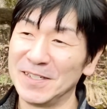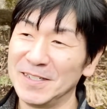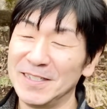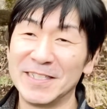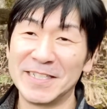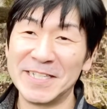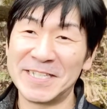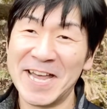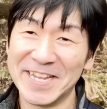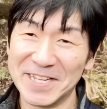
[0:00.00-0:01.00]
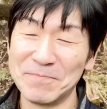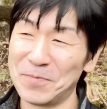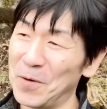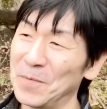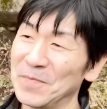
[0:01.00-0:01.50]
いちにちにいっ
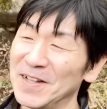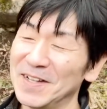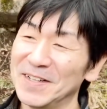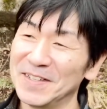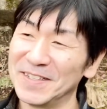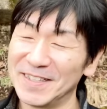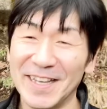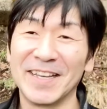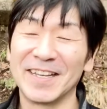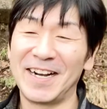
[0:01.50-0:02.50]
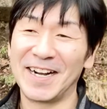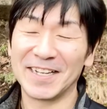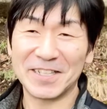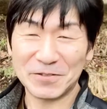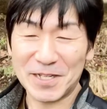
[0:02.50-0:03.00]
ぽんね、あげ
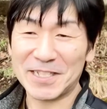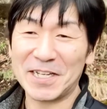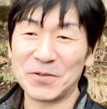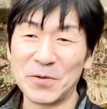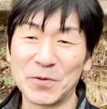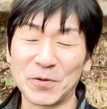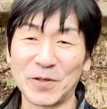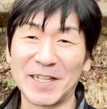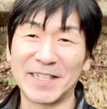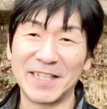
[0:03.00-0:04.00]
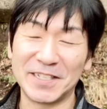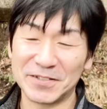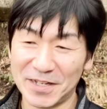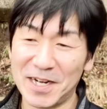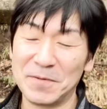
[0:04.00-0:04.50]
てくださいということだったんです
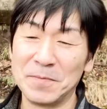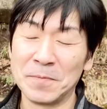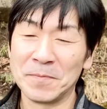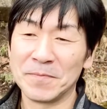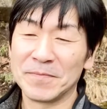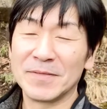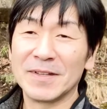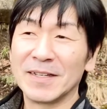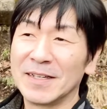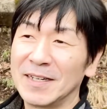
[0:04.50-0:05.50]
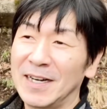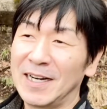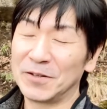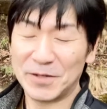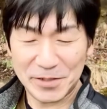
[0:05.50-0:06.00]
が、あ
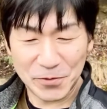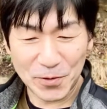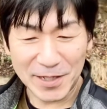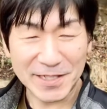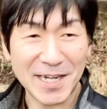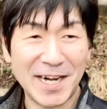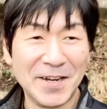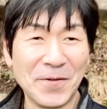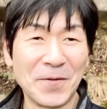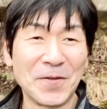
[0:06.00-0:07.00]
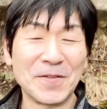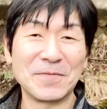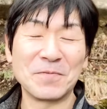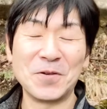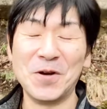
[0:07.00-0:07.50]
のね、ゾウアケさん、あの、
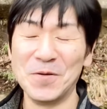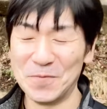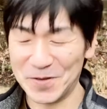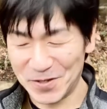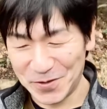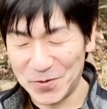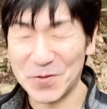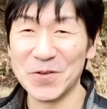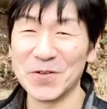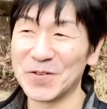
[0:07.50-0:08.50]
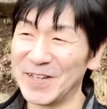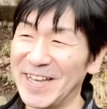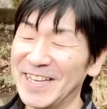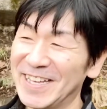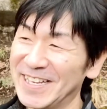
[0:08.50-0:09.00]
ちょっとフルをね、
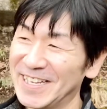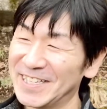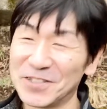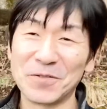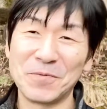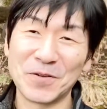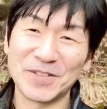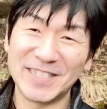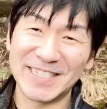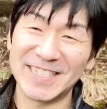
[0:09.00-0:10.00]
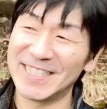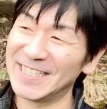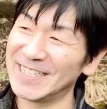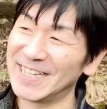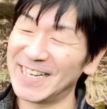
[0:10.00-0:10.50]
ちょっと僕自
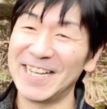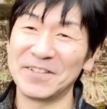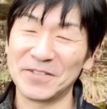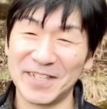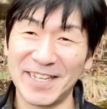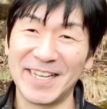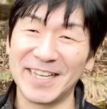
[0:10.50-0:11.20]
信がないのでね、